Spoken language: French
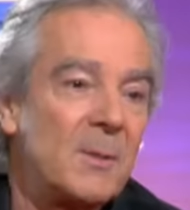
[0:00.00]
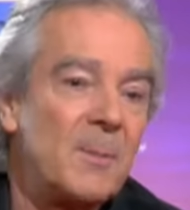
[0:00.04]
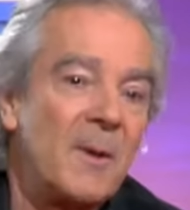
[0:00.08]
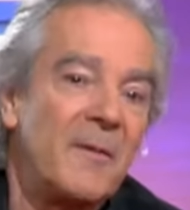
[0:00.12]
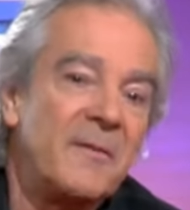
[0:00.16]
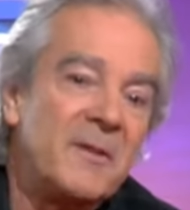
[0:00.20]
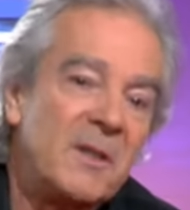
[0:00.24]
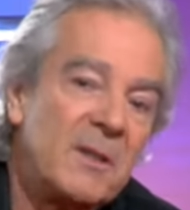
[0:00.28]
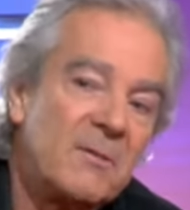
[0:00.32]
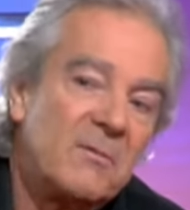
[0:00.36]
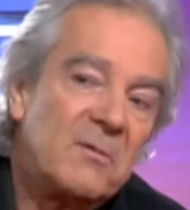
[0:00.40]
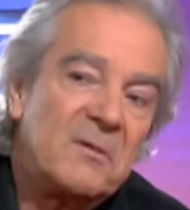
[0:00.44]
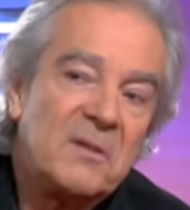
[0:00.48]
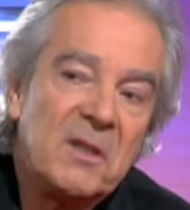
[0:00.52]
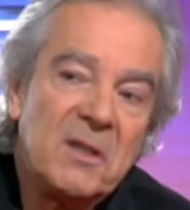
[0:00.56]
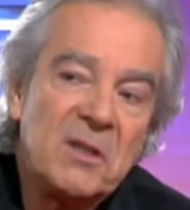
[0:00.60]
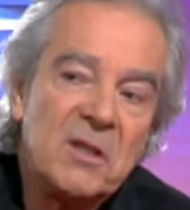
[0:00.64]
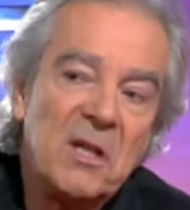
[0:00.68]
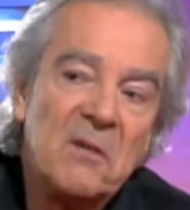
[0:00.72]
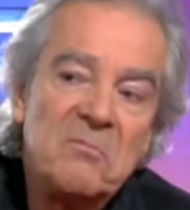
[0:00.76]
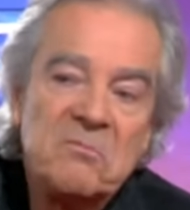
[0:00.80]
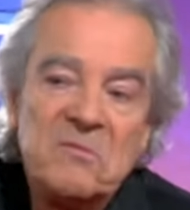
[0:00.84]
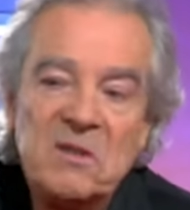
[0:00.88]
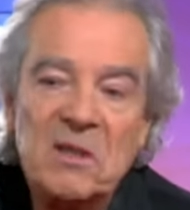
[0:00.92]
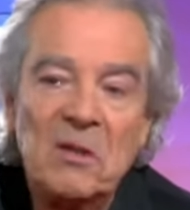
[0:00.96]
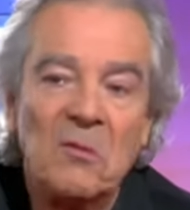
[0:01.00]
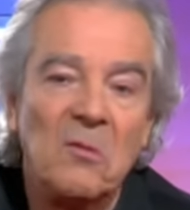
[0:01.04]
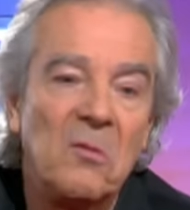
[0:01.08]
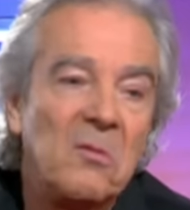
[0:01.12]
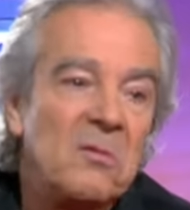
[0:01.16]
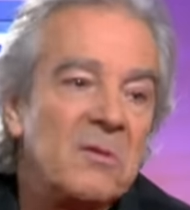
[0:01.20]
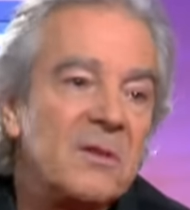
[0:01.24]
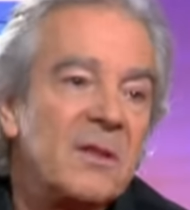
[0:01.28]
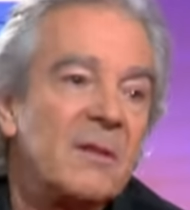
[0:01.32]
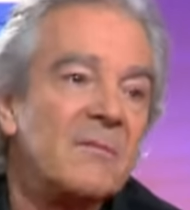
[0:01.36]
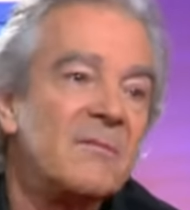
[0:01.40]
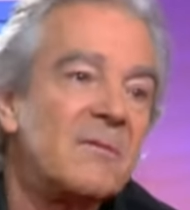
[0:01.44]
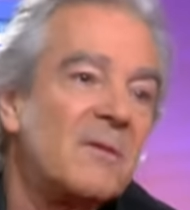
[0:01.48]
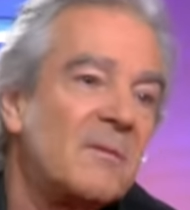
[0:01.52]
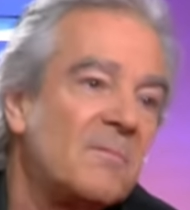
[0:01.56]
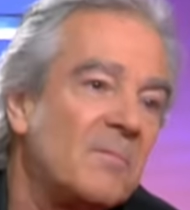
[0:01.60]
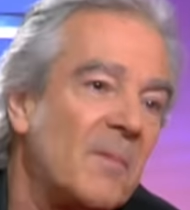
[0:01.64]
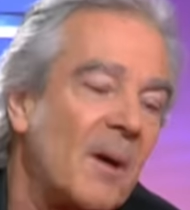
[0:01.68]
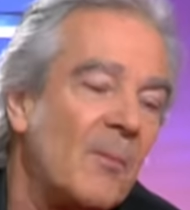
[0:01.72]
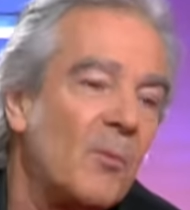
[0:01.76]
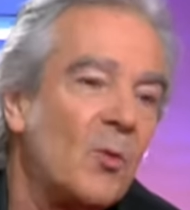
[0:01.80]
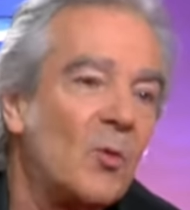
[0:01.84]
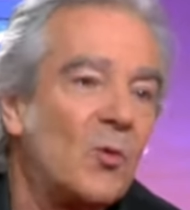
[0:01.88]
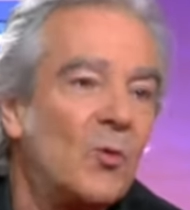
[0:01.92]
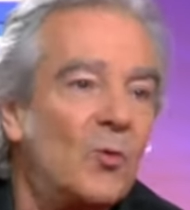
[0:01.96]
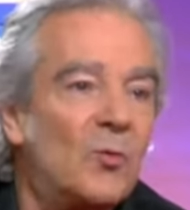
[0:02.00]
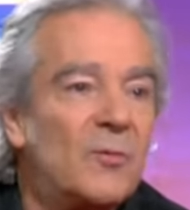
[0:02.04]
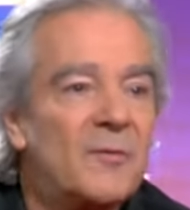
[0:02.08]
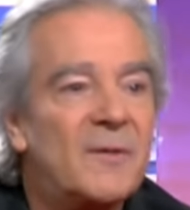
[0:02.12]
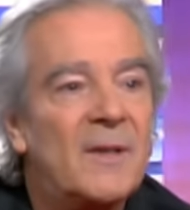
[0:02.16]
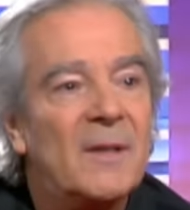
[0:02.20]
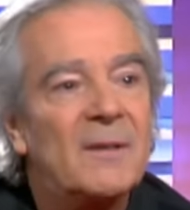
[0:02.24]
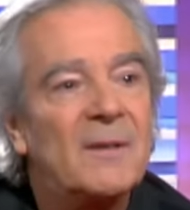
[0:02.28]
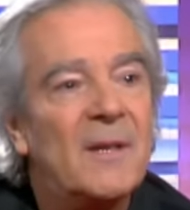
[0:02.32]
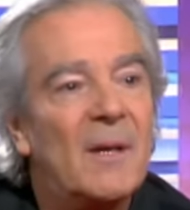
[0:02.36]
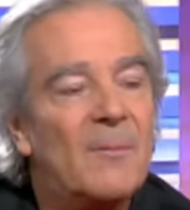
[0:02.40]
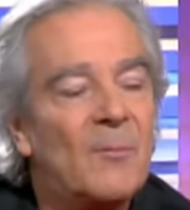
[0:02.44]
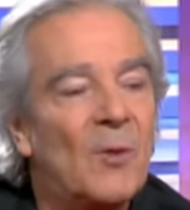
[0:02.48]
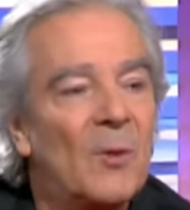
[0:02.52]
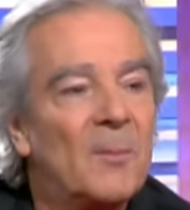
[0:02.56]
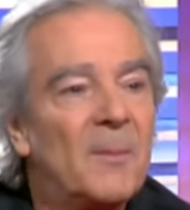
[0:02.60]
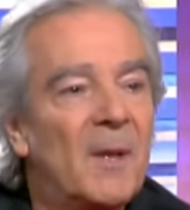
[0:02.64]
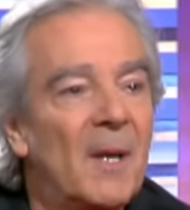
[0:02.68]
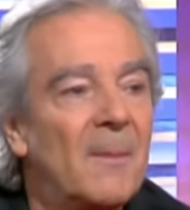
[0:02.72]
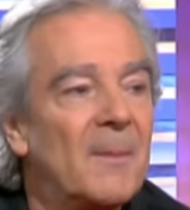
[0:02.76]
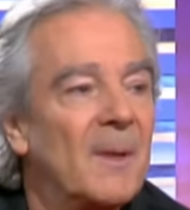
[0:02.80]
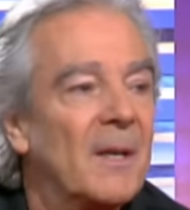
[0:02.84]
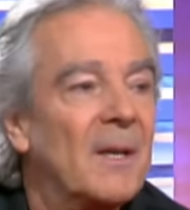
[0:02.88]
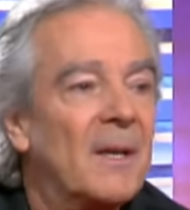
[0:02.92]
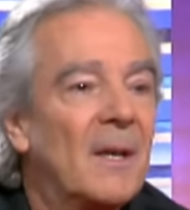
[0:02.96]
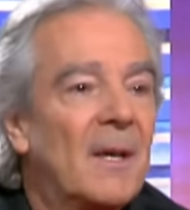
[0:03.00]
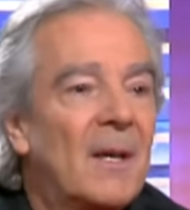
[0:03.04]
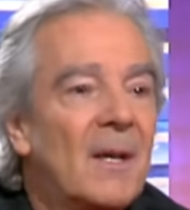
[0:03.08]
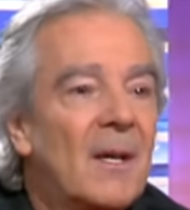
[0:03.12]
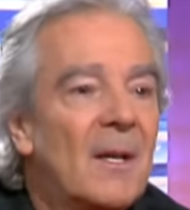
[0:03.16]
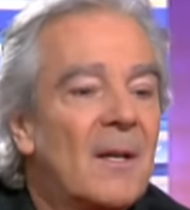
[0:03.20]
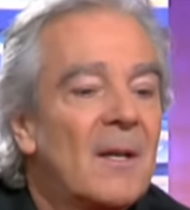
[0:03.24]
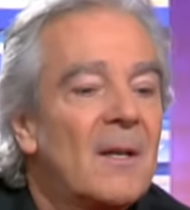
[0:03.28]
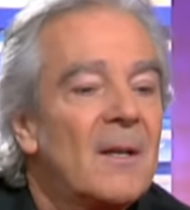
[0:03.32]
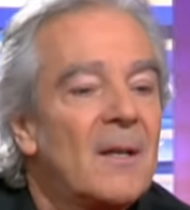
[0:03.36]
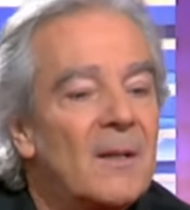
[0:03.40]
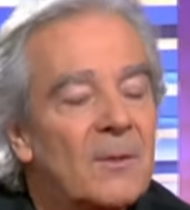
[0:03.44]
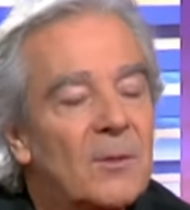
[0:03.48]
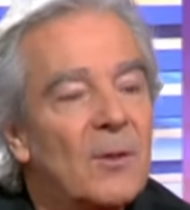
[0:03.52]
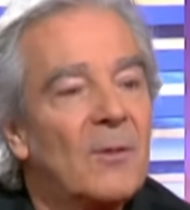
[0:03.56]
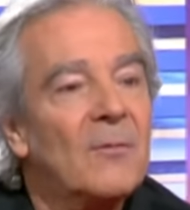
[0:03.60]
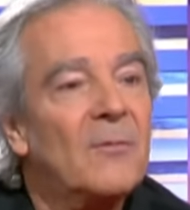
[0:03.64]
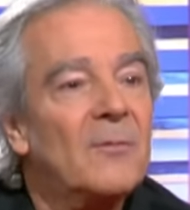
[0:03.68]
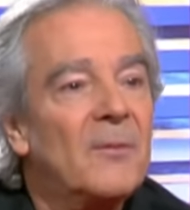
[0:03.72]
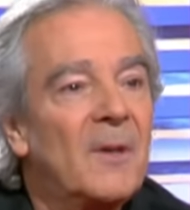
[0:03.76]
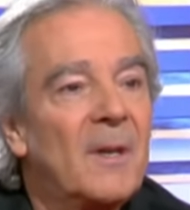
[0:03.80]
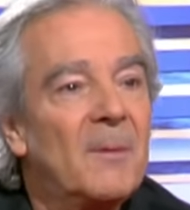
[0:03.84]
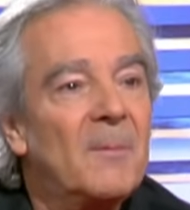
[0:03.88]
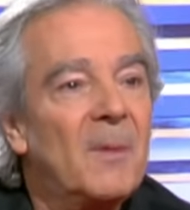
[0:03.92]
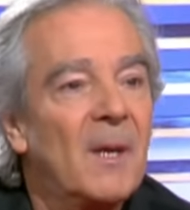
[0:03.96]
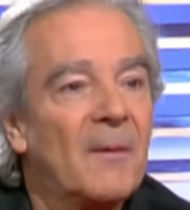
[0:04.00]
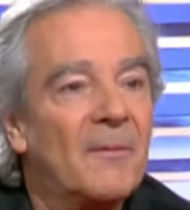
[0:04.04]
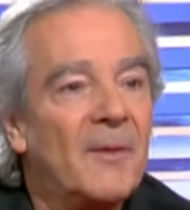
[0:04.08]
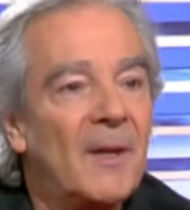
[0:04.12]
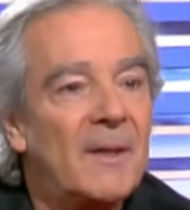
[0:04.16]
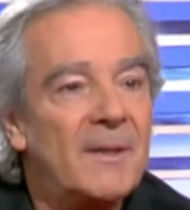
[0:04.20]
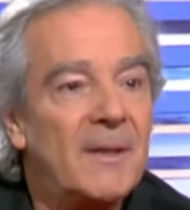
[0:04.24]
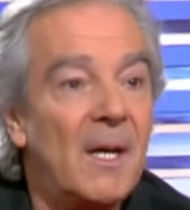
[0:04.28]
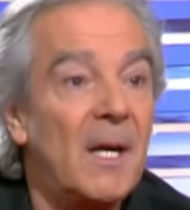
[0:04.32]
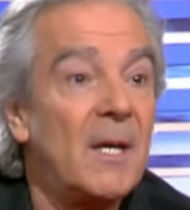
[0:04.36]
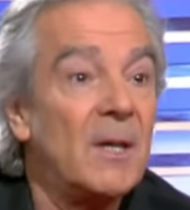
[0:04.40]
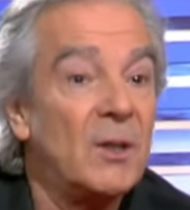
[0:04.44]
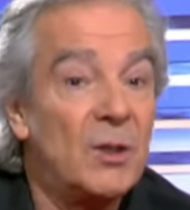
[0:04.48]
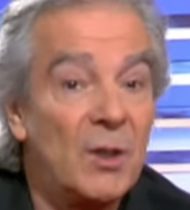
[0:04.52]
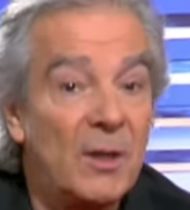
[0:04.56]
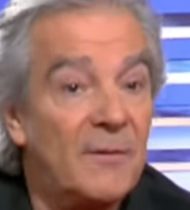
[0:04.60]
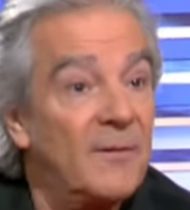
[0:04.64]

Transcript: qui m'avait dit écoutez, j'ai un petit rôle, c'est pas beaucoup, vous êtes tellement bien, mais est-ce que vous voulez bien faire ça Et j'ai